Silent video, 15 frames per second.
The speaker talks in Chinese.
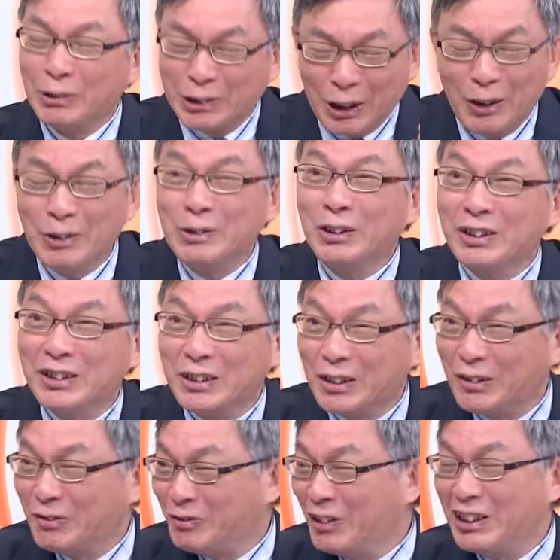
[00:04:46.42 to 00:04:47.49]
不透过这
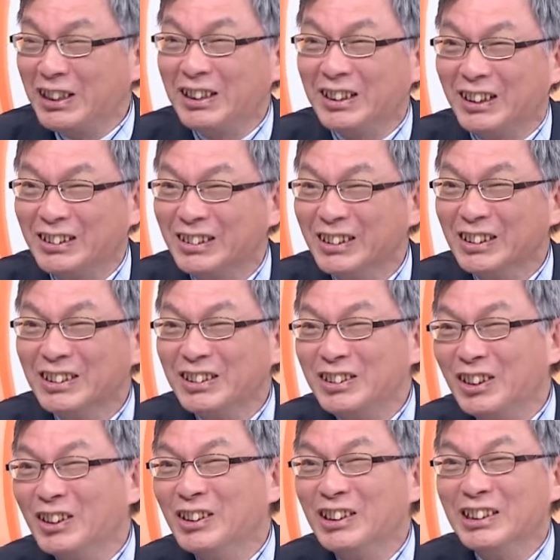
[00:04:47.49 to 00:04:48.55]
种非常
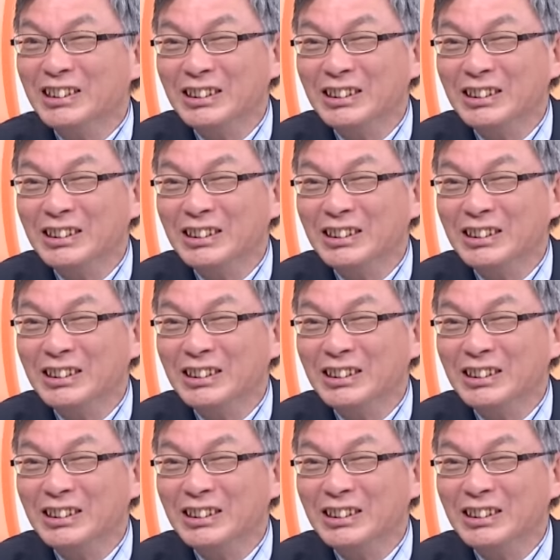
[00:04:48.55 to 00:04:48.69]
有